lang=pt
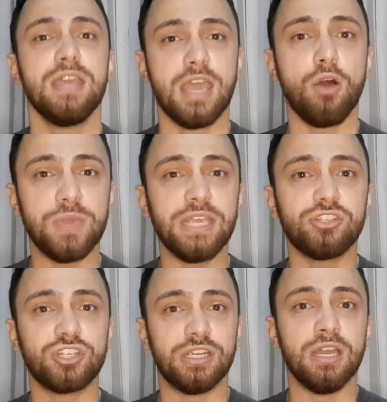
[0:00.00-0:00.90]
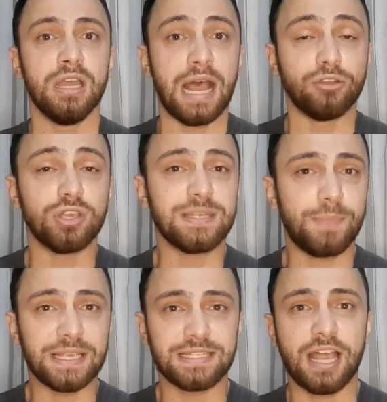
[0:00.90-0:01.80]
realmente a nossa
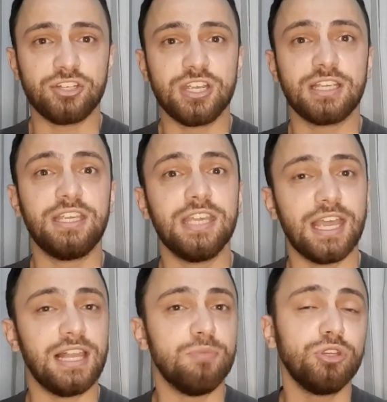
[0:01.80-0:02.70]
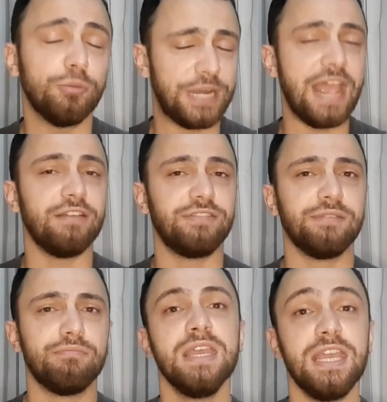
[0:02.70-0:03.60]
passagem aqui ela é muito
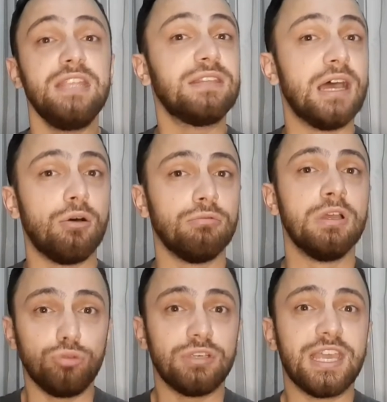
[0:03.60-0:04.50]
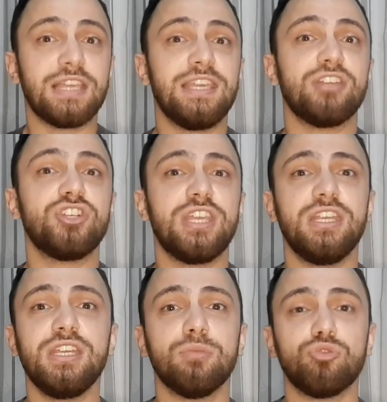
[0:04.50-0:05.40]
breve. Então, tudo que aqui
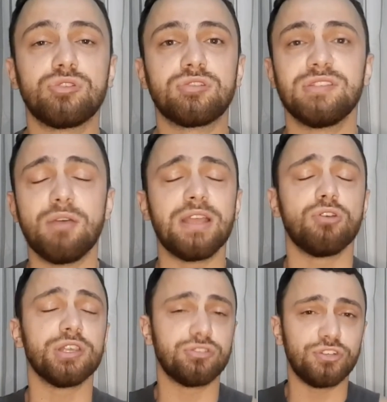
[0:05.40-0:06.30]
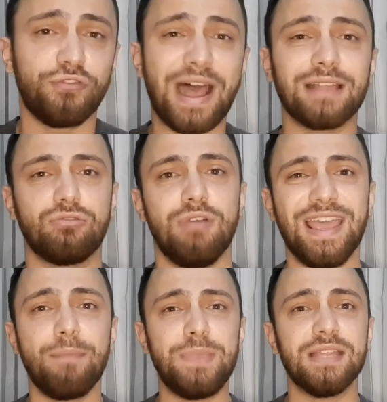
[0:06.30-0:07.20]
adquirimos não é nosso de fato,
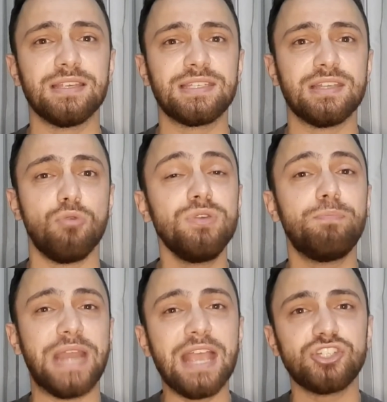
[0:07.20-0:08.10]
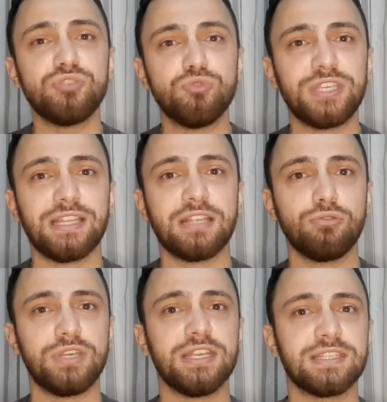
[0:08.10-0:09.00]
é apenas um empréstimo que a
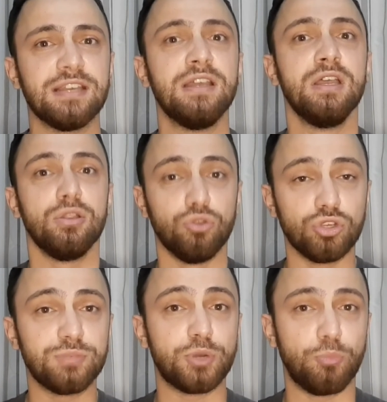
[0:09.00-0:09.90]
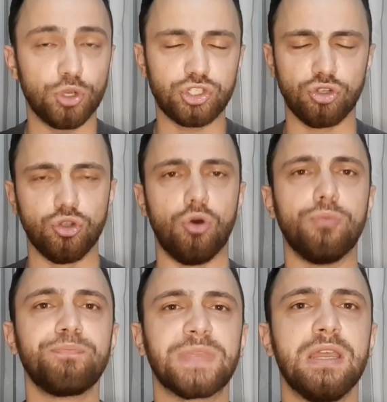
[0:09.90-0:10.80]
natureza nos proporcionou.